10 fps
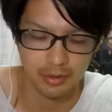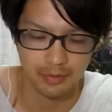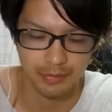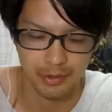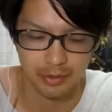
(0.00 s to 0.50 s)
所
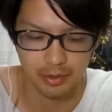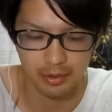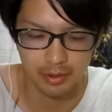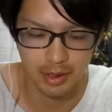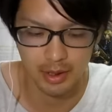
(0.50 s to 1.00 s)
のとこ
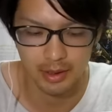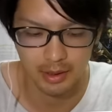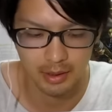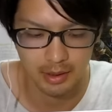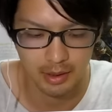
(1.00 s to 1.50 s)
ろのね
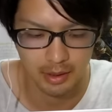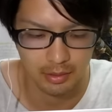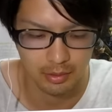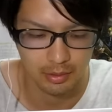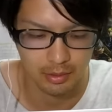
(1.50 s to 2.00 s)

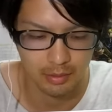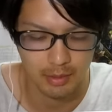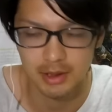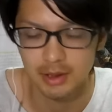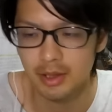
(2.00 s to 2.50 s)
えっ、ー、と
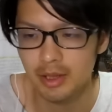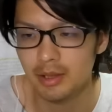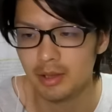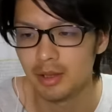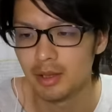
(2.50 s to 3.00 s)
まあ実際
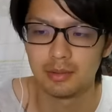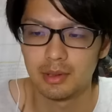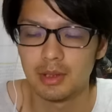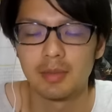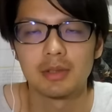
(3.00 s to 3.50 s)
に
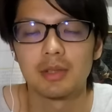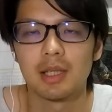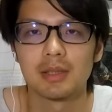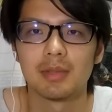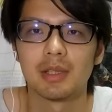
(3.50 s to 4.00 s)
説明するの
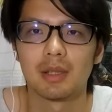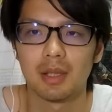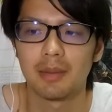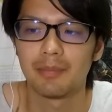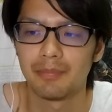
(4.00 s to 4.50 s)
は初めてか
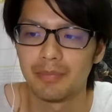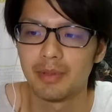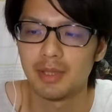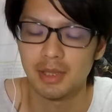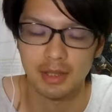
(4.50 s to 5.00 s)
な
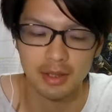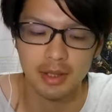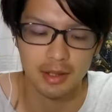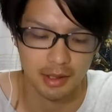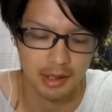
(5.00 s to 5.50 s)
実際に出
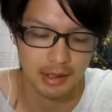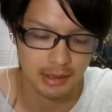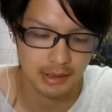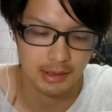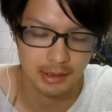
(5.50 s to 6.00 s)
てからね
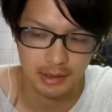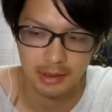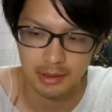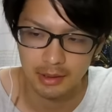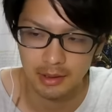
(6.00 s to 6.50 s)

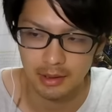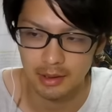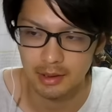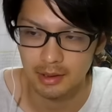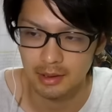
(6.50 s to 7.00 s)

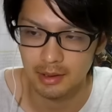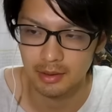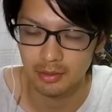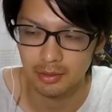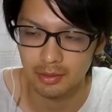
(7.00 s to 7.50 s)

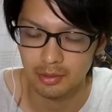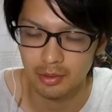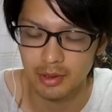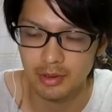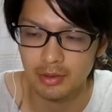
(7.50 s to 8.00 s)
えっ、ー、と
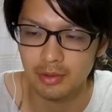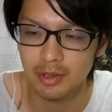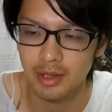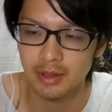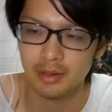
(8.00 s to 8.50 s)
トレクル速
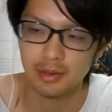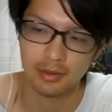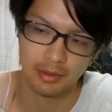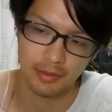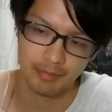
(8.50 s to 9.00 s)
報で
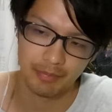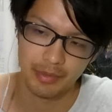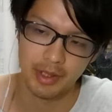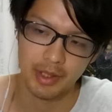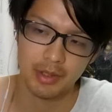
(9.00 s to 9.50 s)
その
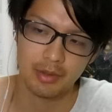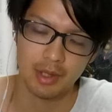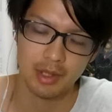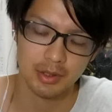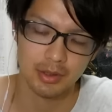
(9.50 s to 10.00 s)
ディ交
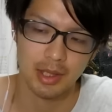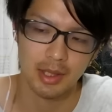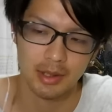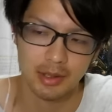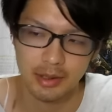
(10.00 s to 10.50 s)
換所
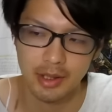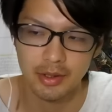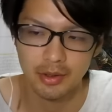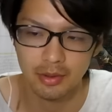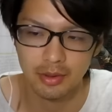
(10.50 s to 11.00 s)
が出る
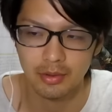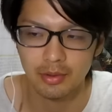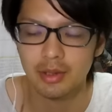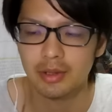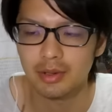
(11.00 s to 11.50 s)
よっていう
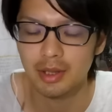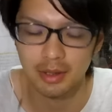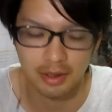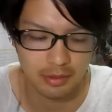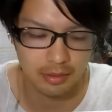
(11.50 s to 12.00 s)
ことは言ったん
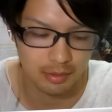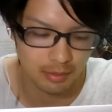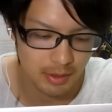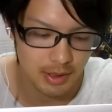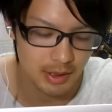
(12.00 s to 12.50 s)
だけど、
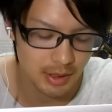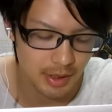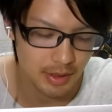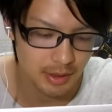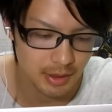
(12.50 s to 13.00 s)
まあ、実際
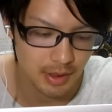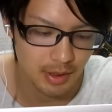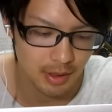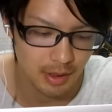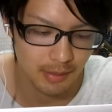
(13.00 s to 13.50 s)
に来て
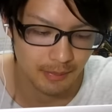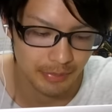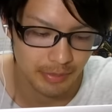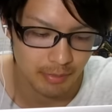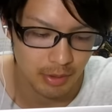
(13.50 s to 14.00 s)
から
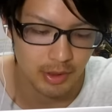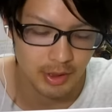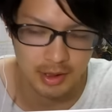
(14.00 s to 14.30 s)
こうやっ